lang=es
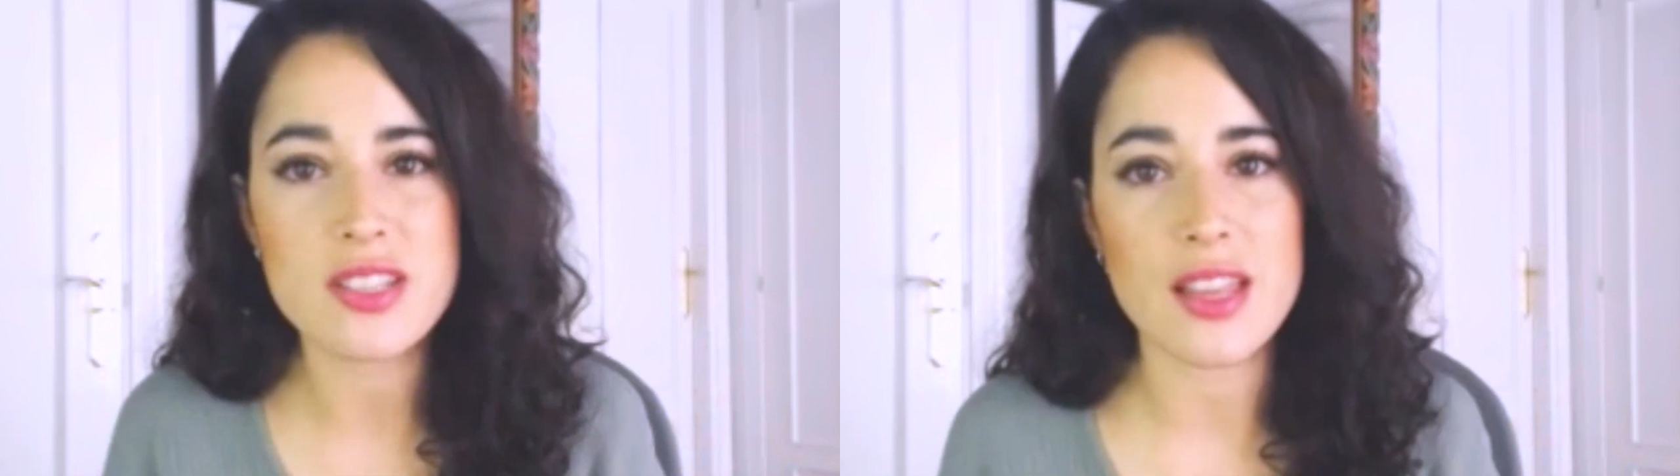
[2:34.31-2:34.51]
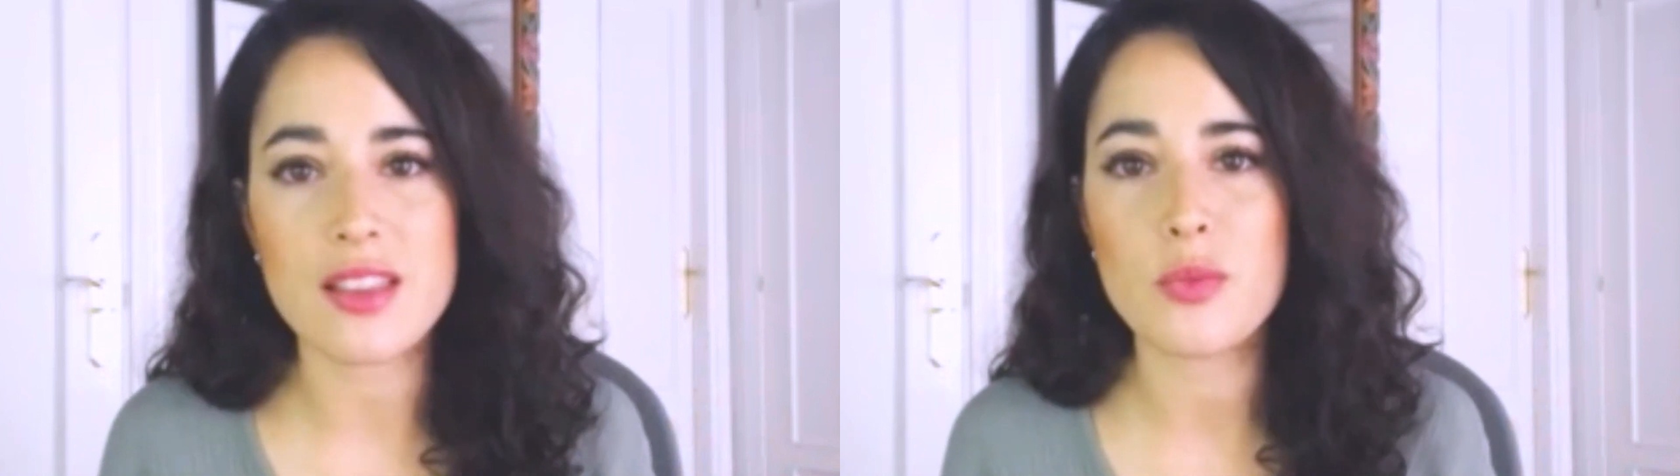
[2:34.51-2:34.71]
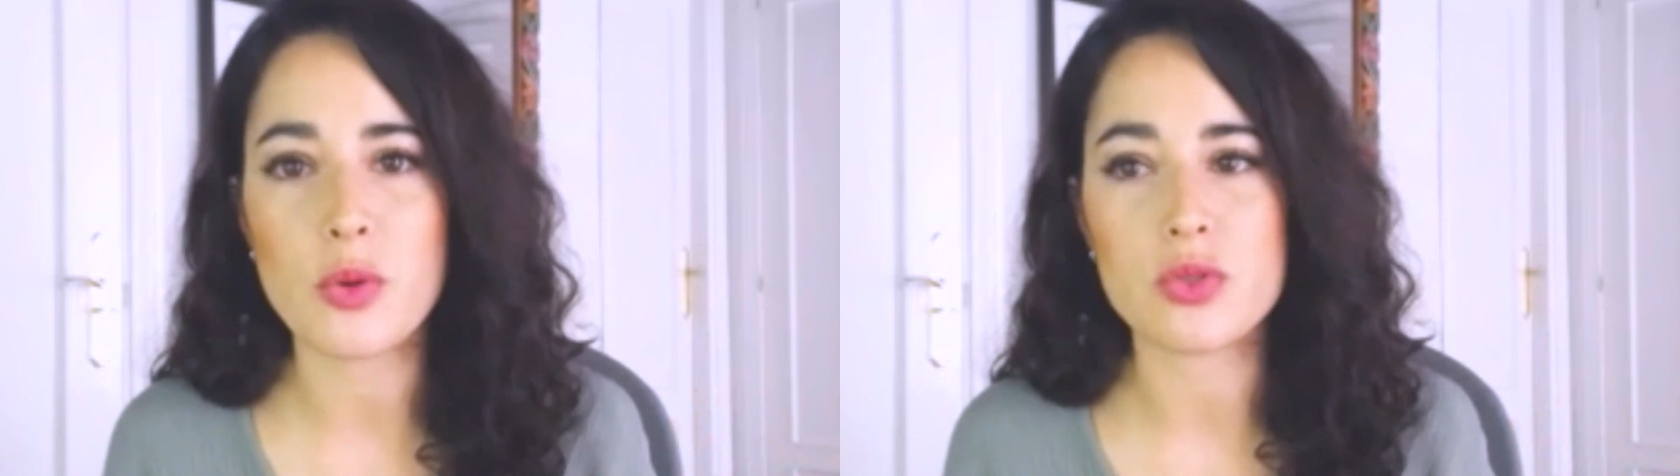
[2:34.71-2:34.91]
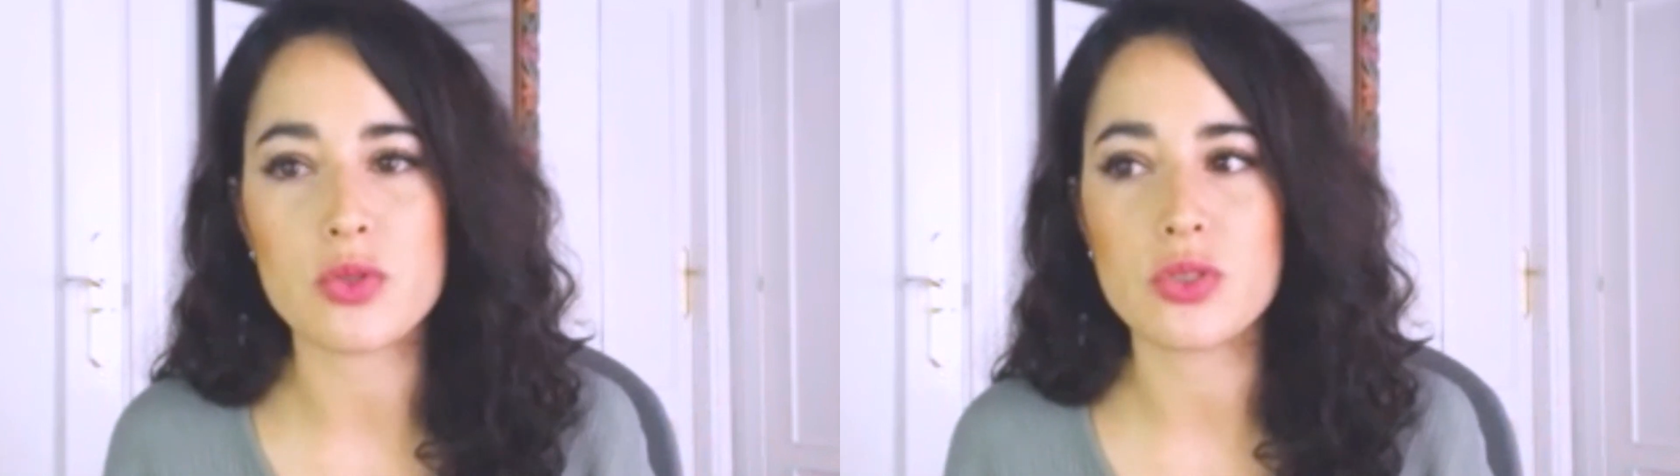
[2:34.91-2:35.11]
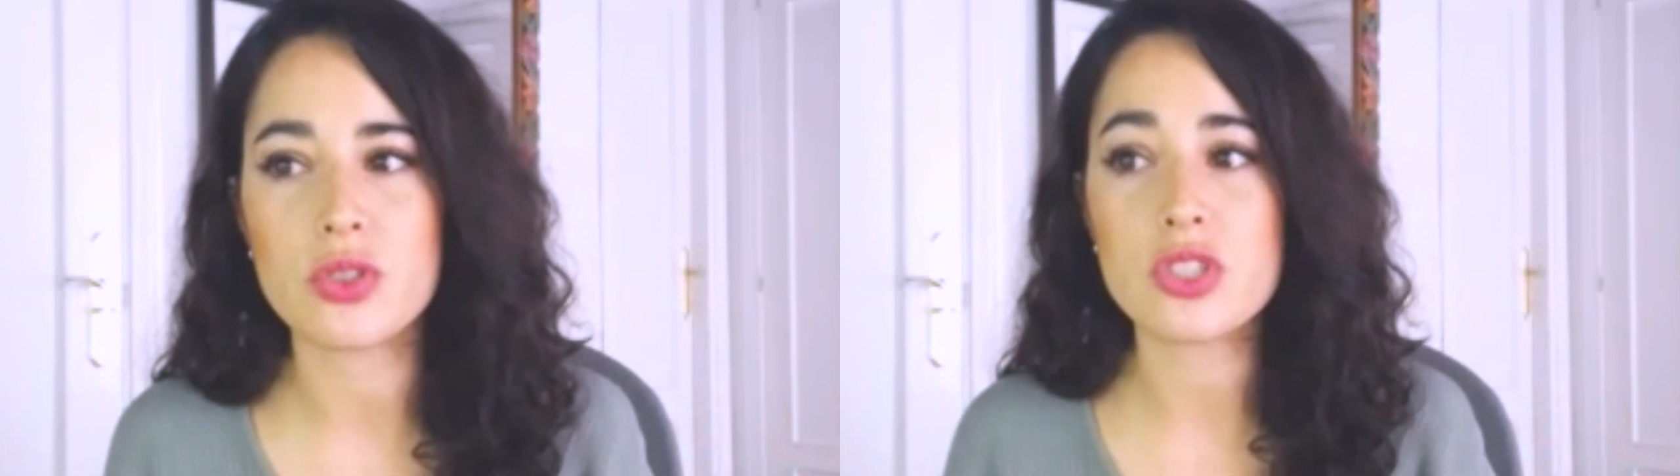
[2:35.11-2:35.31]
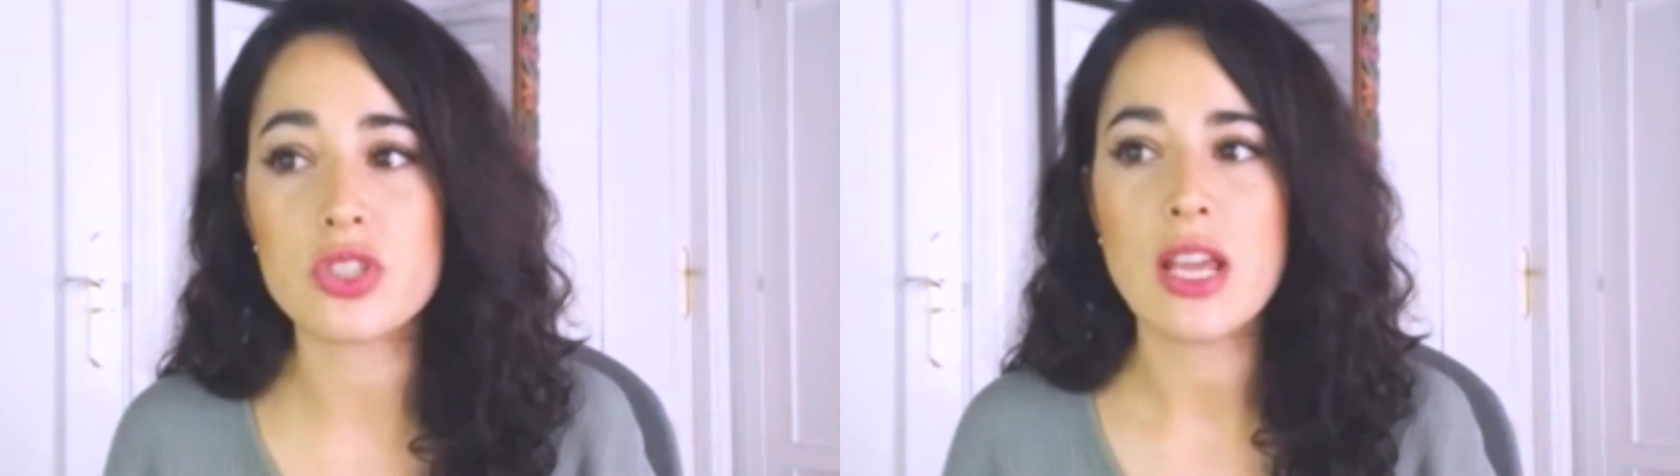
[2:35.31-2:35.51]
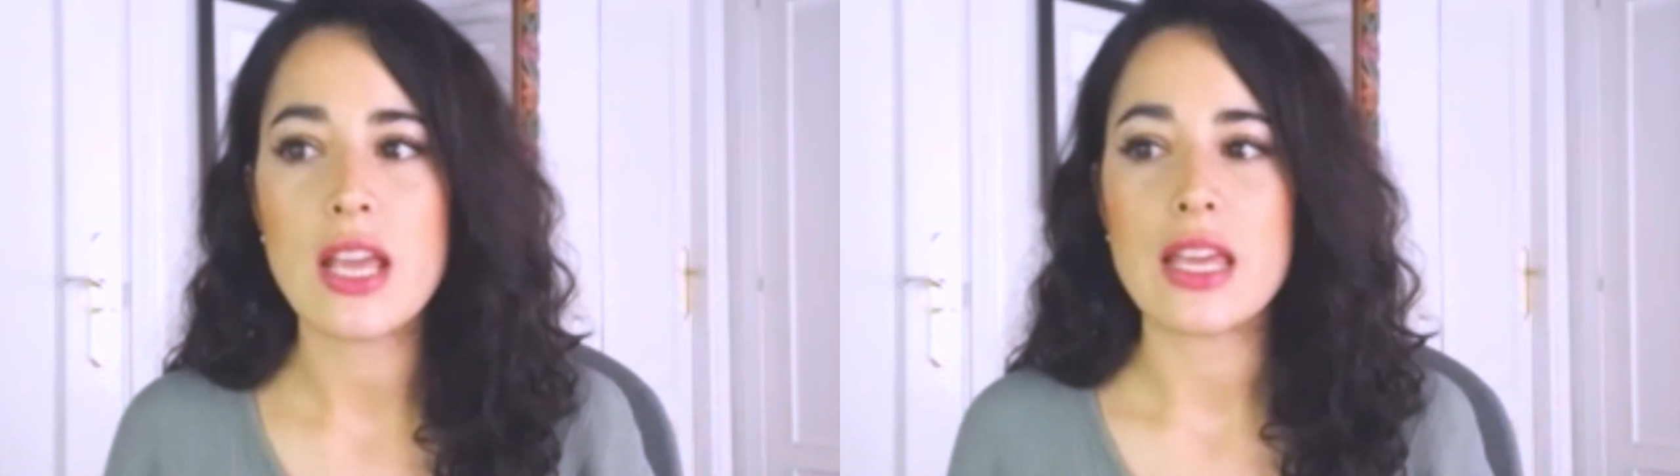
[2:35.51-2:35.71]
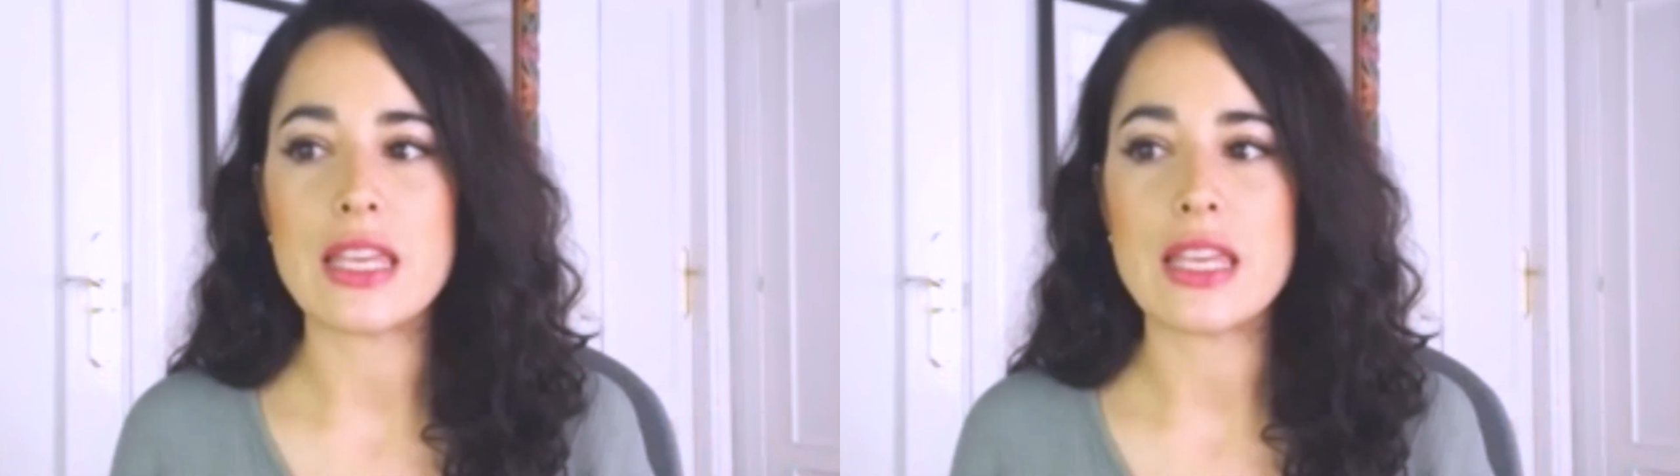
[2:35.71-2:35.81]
lo que se está haciendo por vosotros